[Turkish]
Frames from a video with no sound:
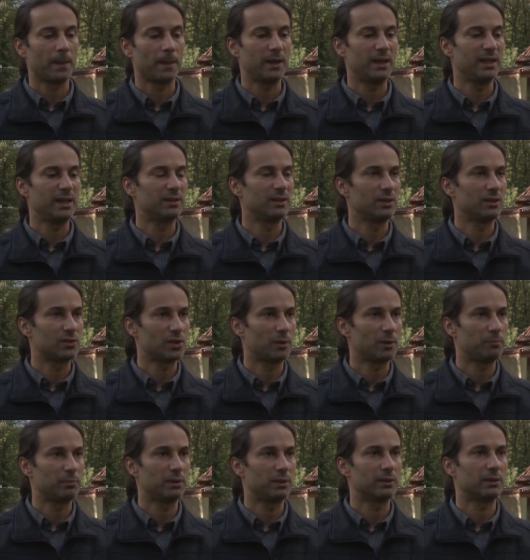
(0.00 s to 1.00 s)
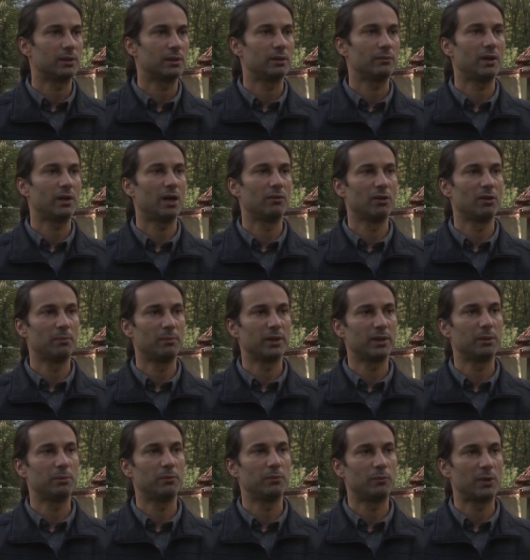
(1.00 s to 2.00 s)
elektrik çarpmaları ve avlanma
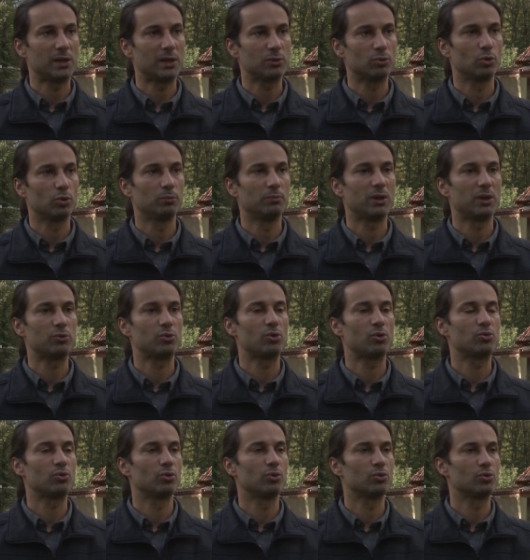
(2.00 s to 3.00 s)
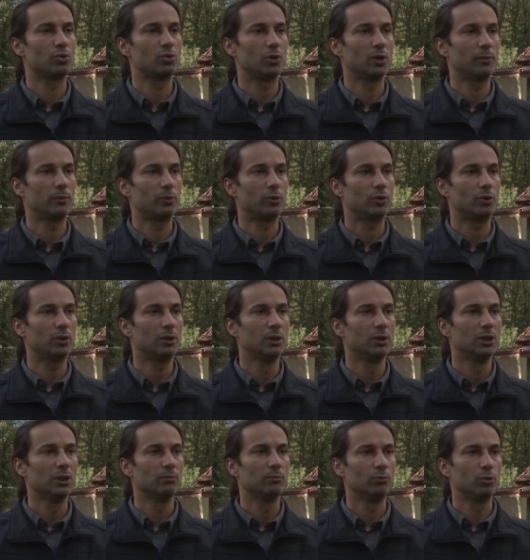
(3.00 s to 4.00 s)
gibi bazı durumlar söz konusu olabiliyor.
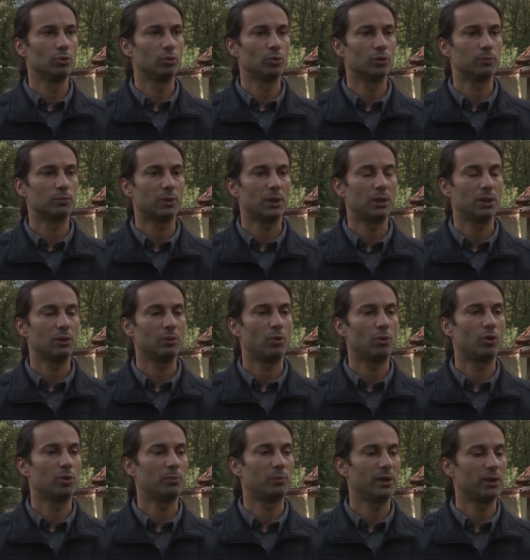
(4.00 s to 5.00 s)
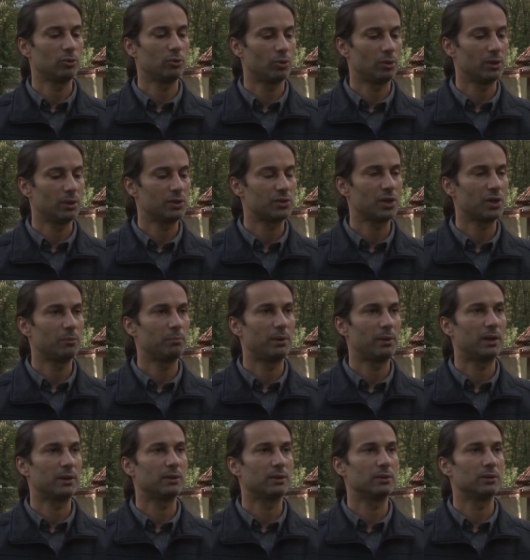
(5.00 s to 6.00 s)
Bu durumda Ormanya Doğal Yaşam
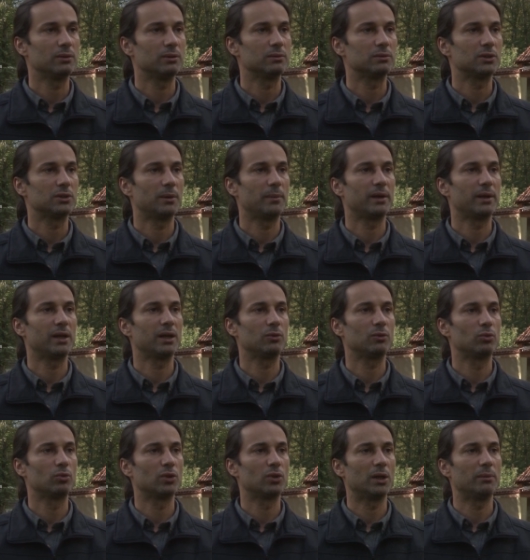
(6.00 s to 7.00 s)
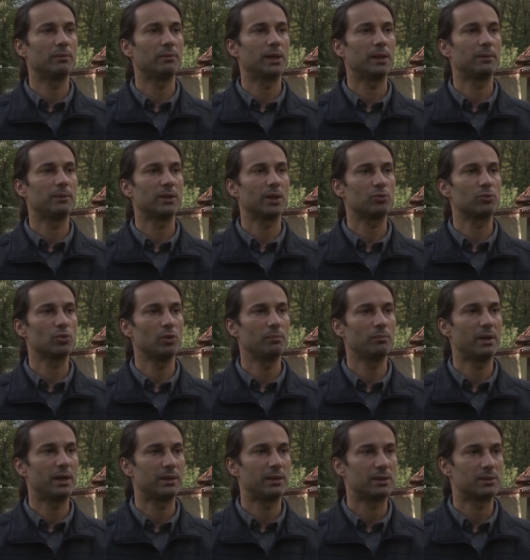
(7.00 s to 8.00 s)
Parkı'nın yaban hayat kurtarma ve rehabilitasyon
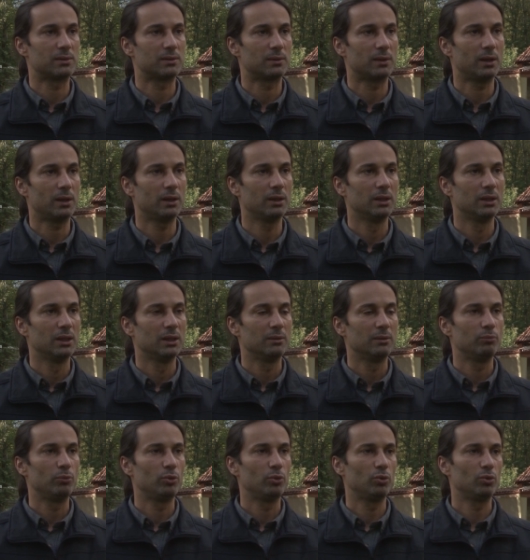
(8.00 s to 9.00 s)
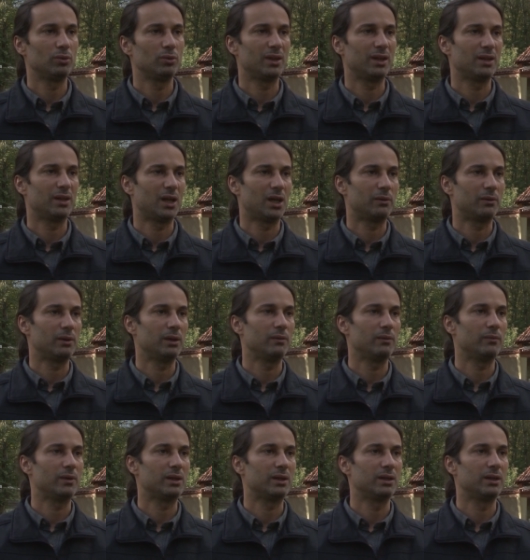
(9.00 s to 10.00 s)
merkezinde bütün tedavi
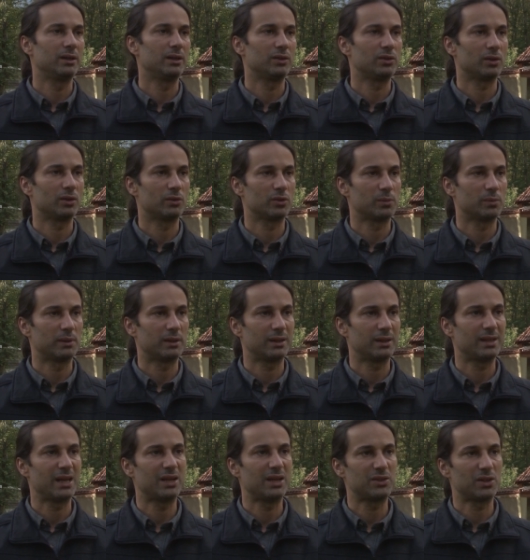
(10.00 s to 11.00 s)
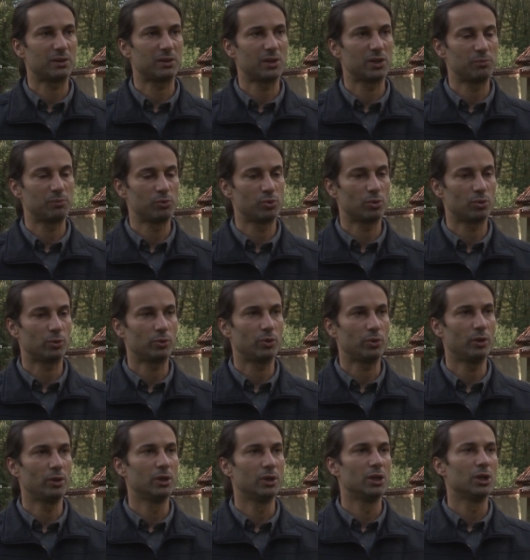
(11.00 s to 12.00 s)
ve klinik çalışmaları gerçekleşmiş
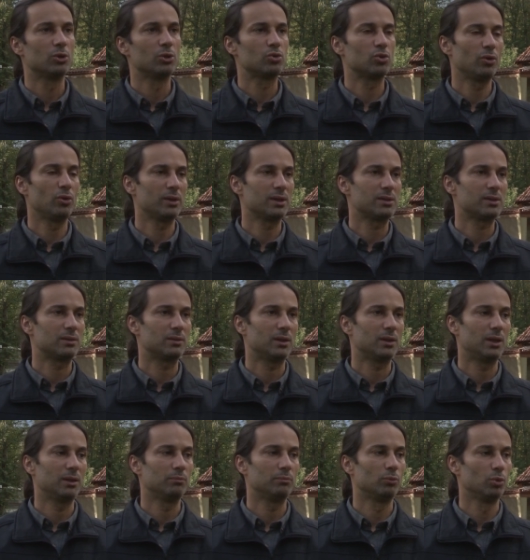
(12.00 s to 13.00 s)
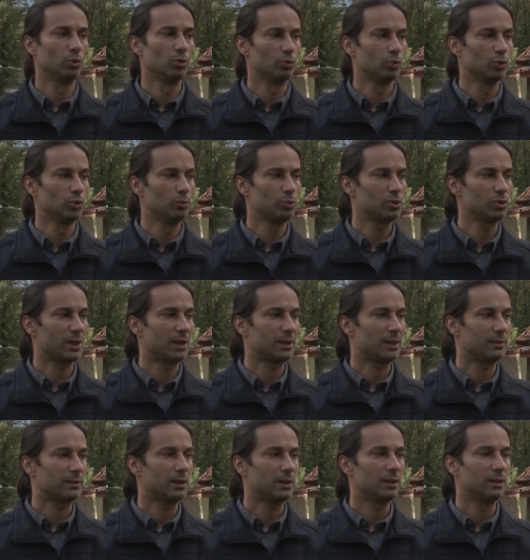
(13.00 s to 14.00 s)
oluyor. Sonrasında bulunduğumuz
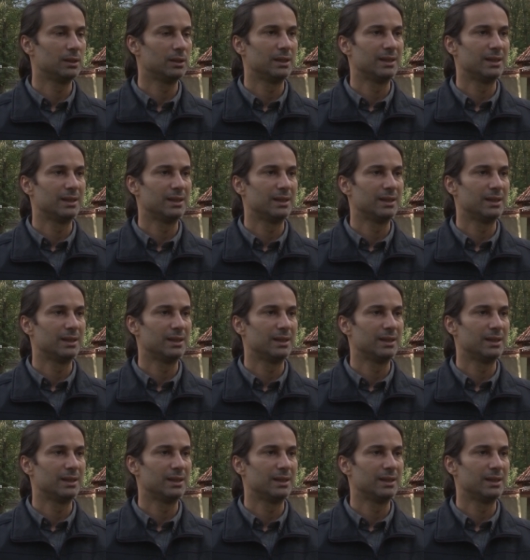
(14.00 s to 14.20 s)
alanda